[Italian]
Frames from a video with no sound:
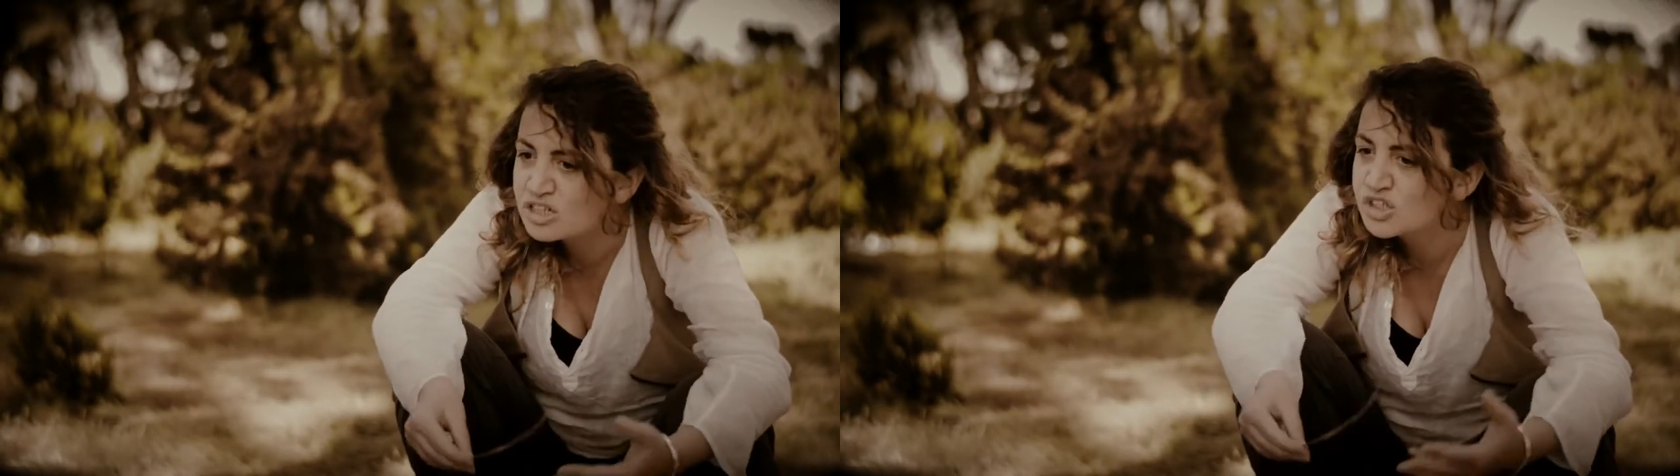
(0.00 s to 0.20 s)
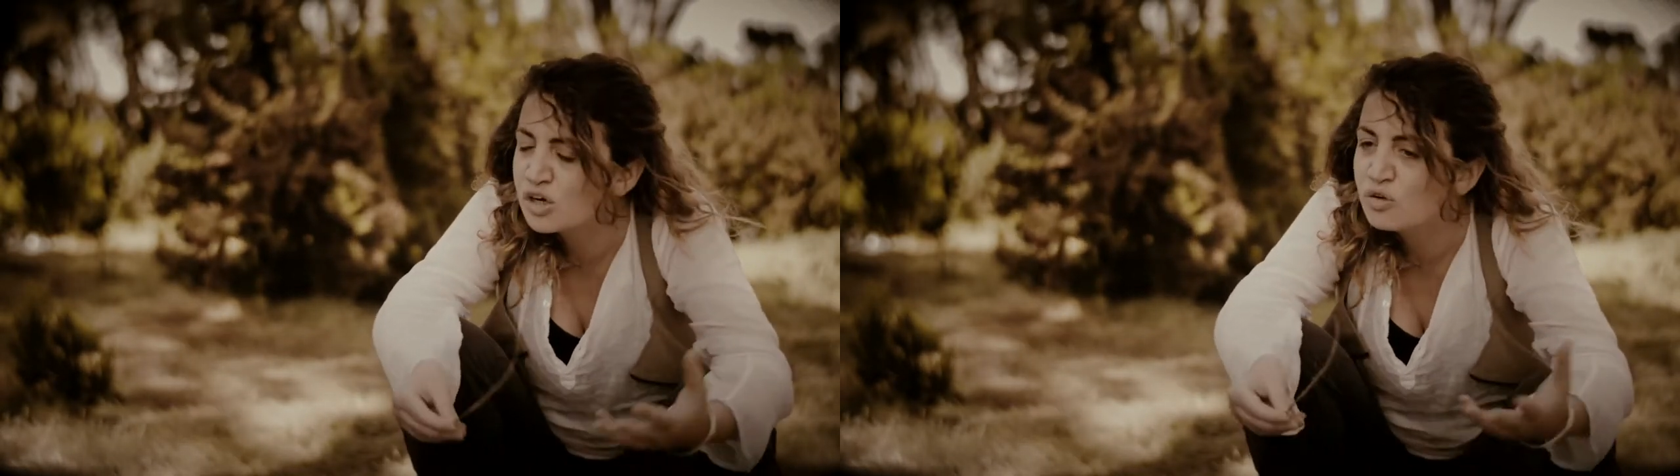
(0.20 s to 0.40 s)

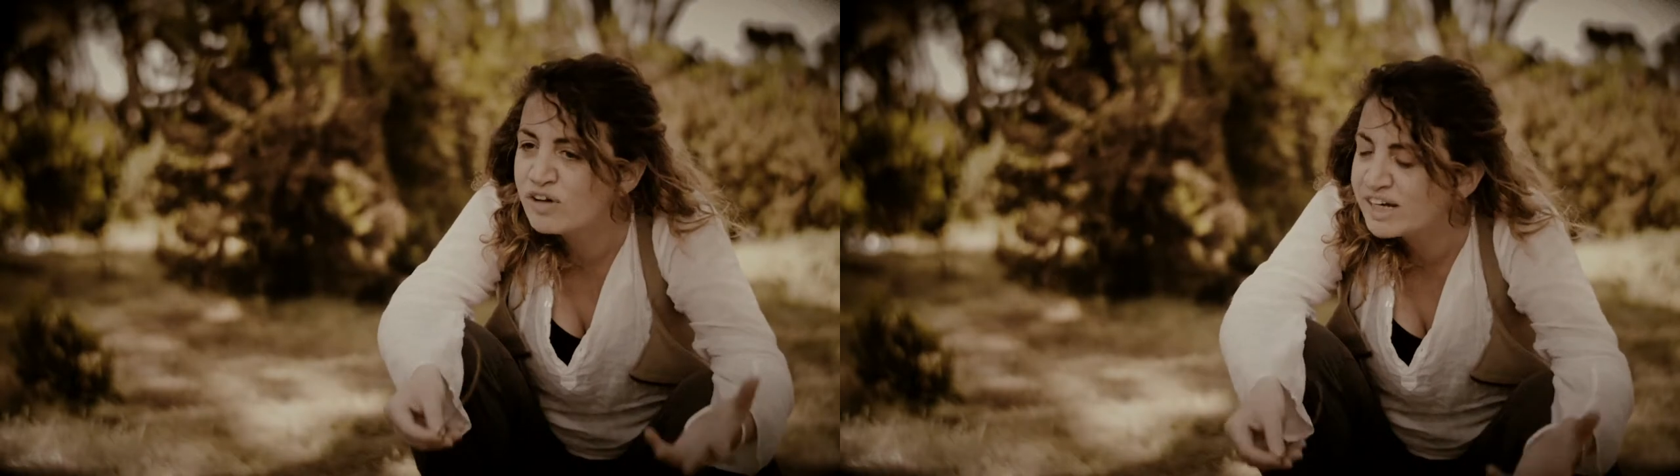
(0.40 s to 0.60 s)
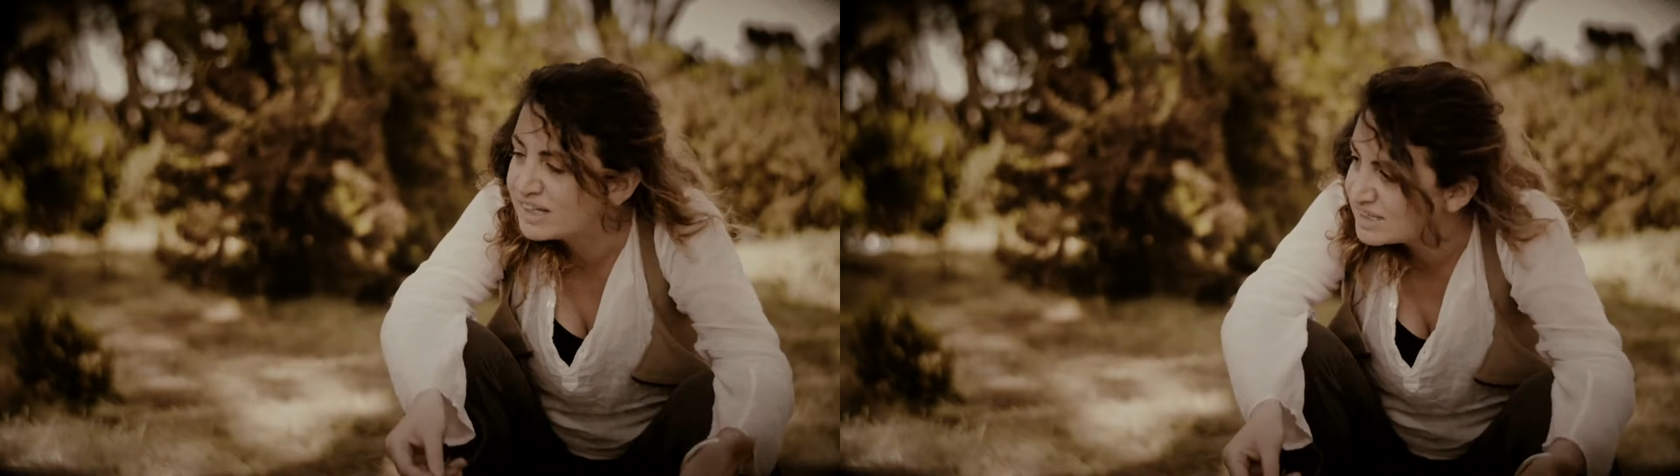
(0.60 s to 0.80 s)
lasciarlo
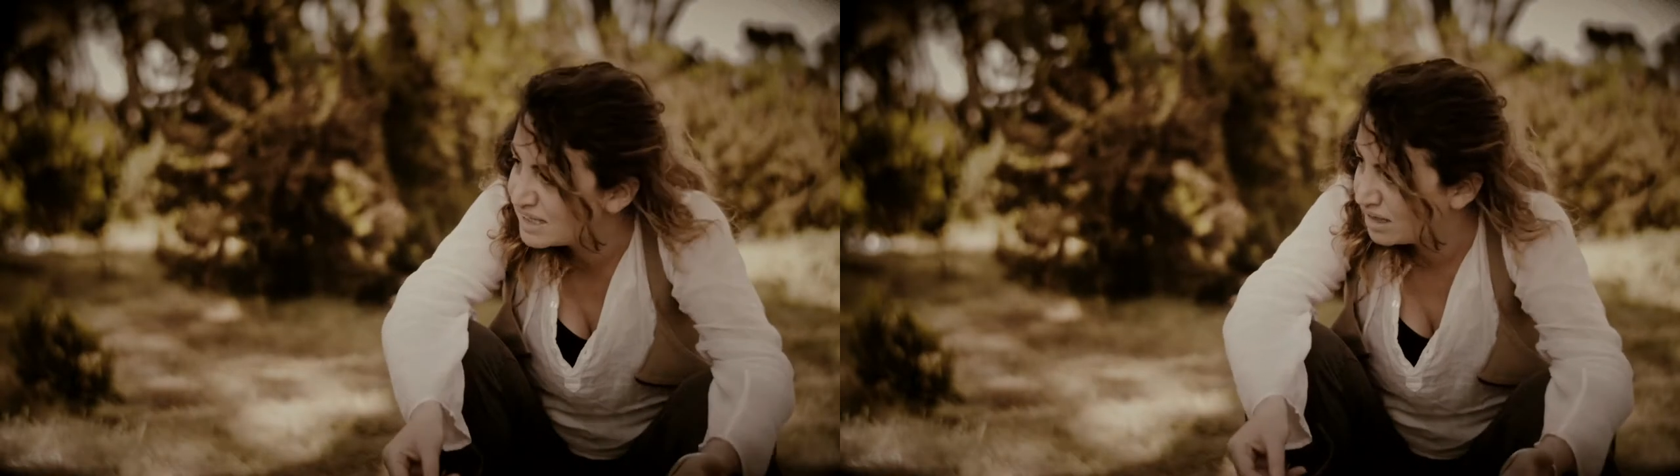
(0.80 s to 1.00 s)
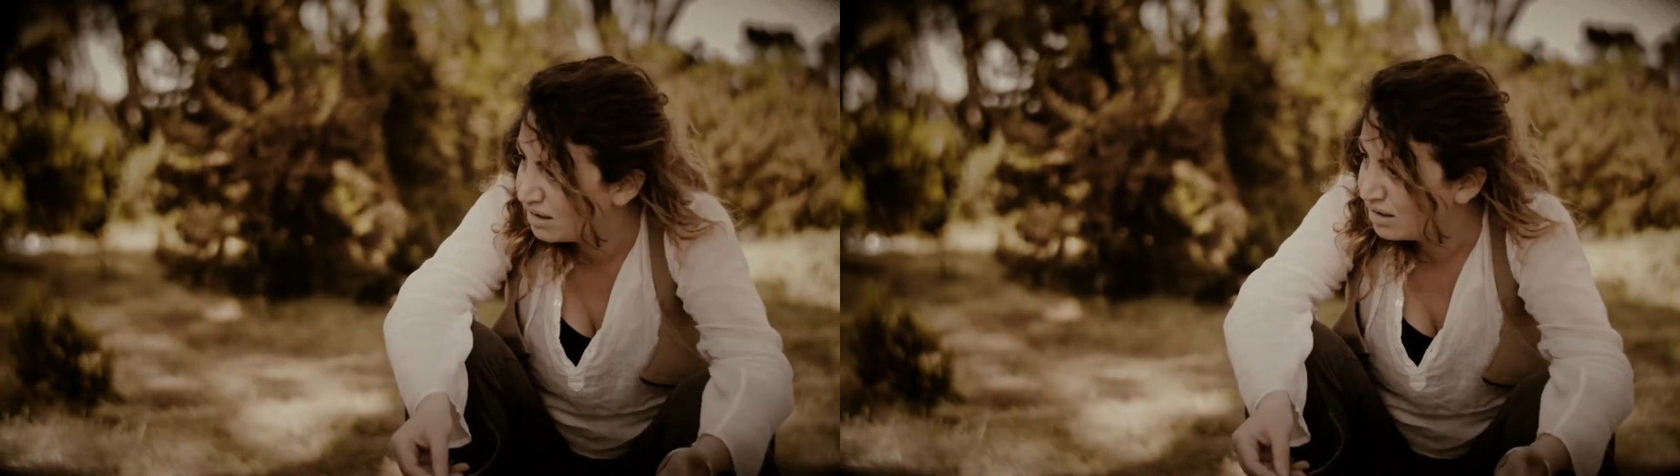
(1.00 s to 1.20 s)
fare da
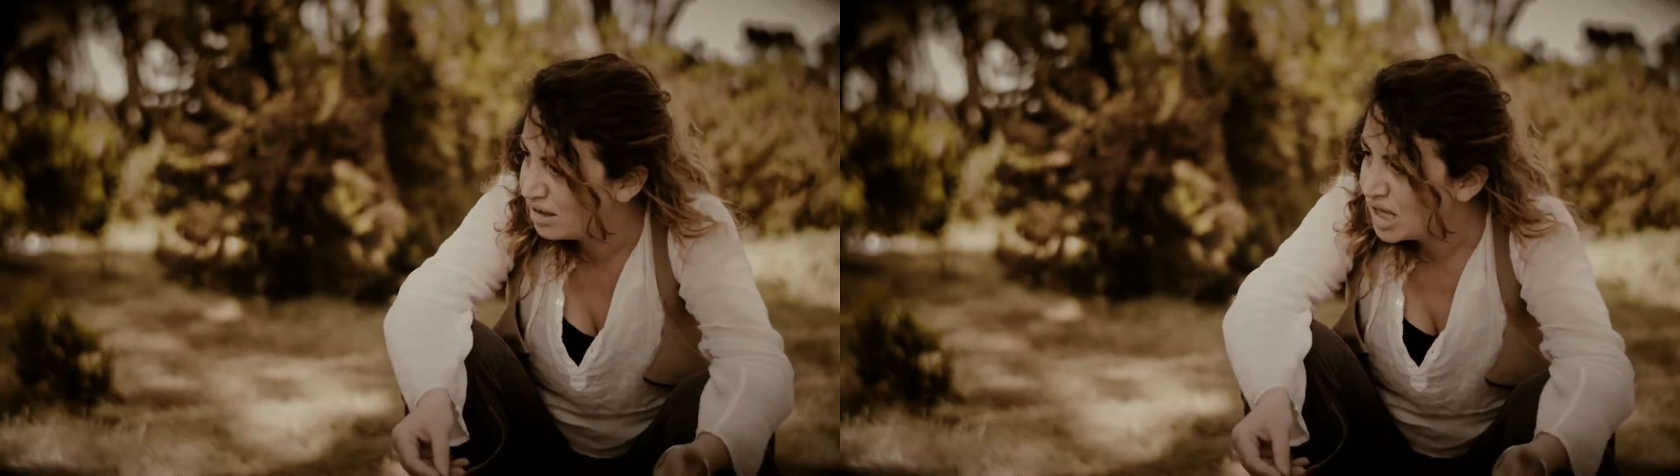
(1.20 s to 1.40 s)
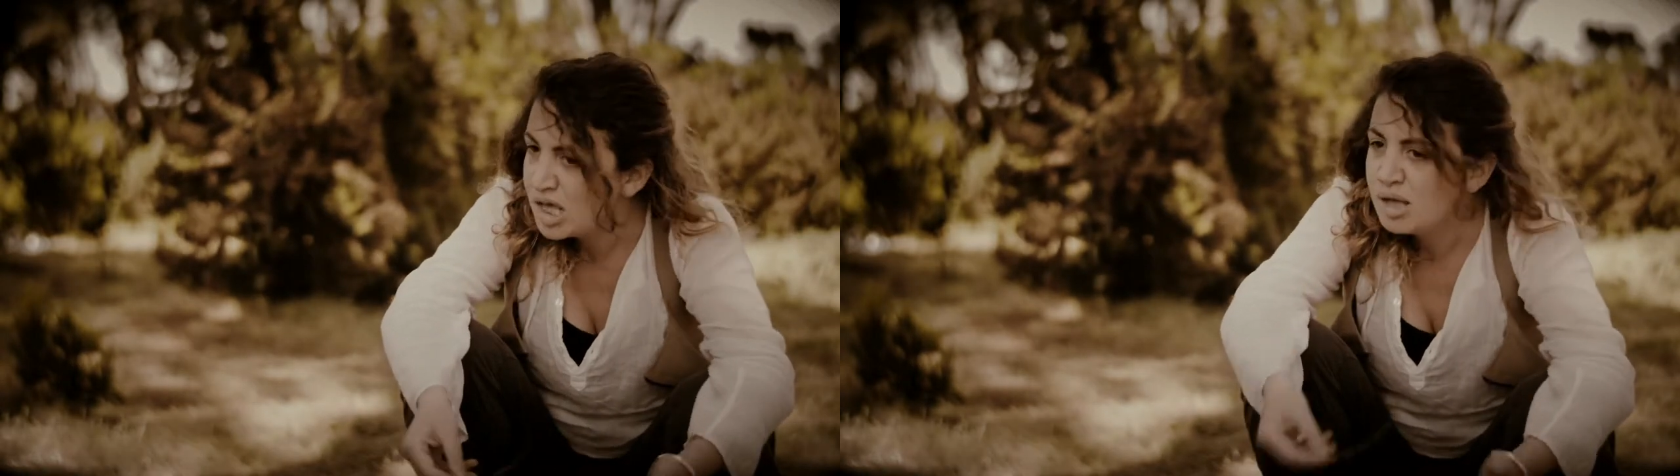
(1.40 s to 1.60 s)
sé.
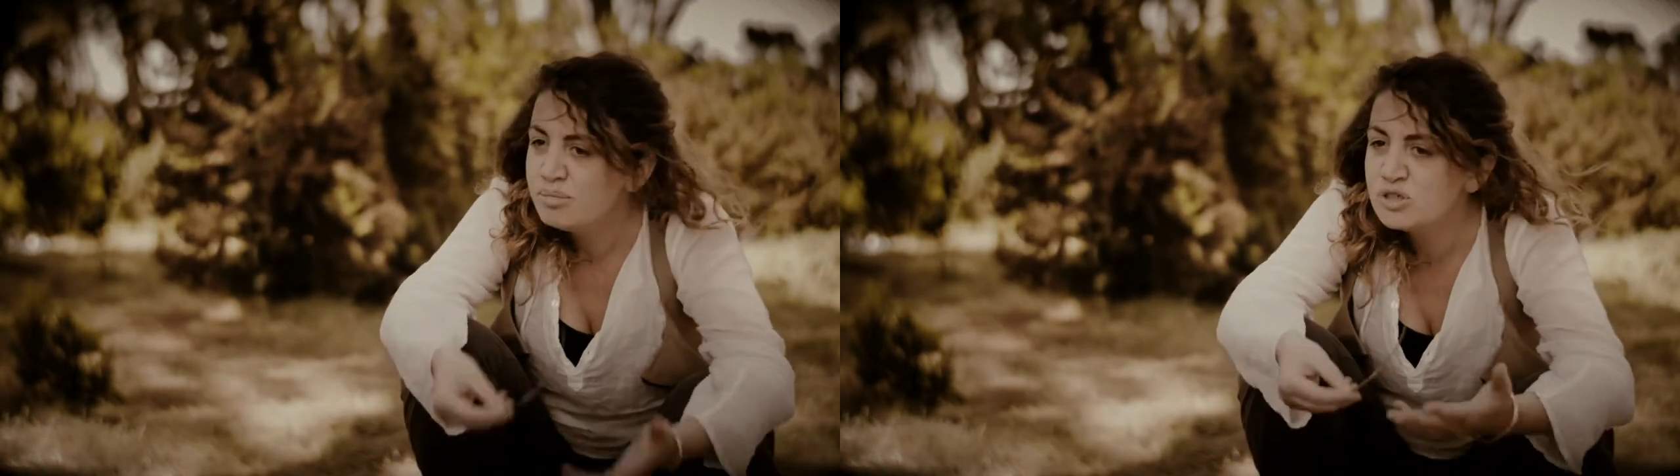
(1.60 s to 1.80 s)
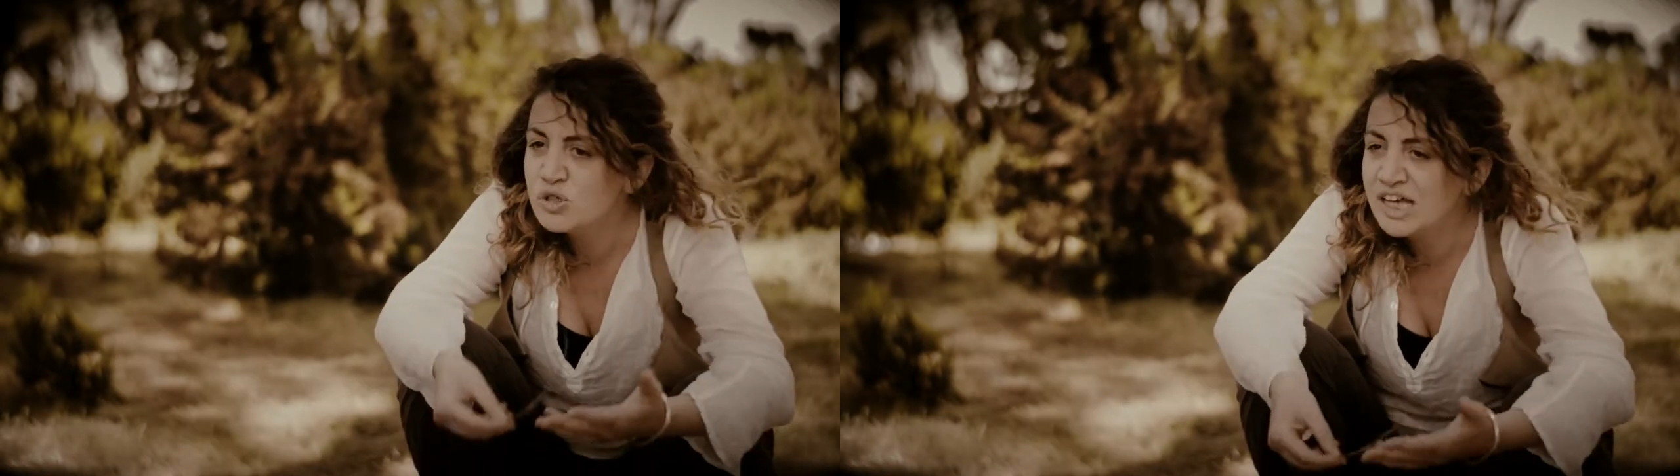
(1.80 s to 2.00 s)

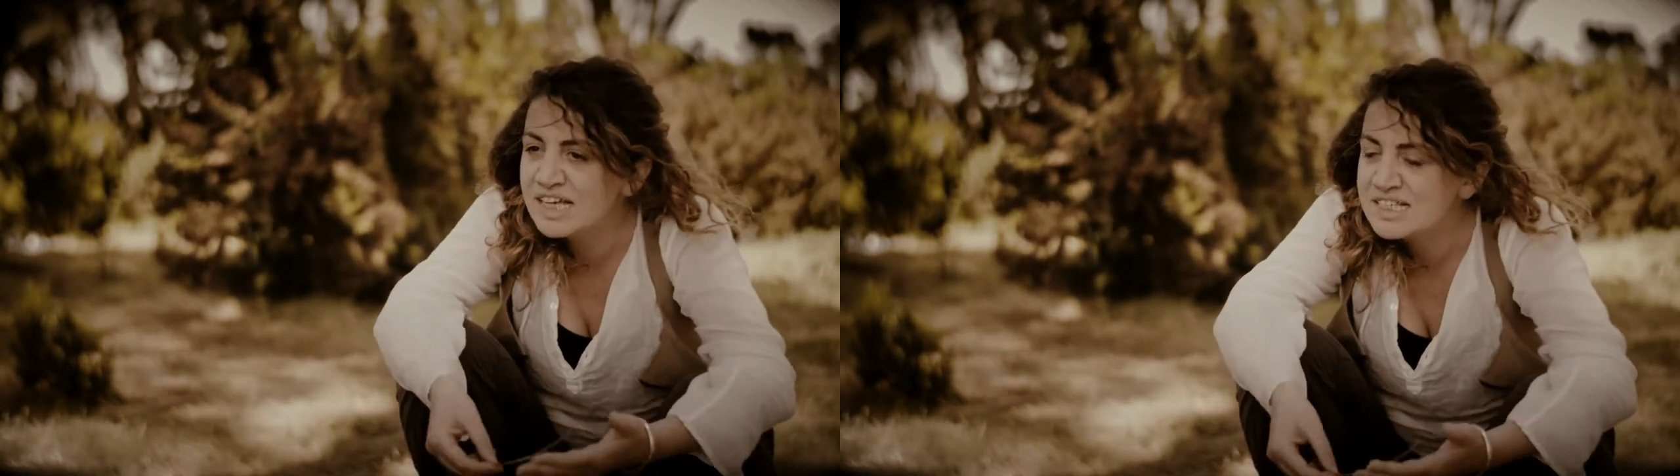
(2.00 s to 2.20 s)
Bisogna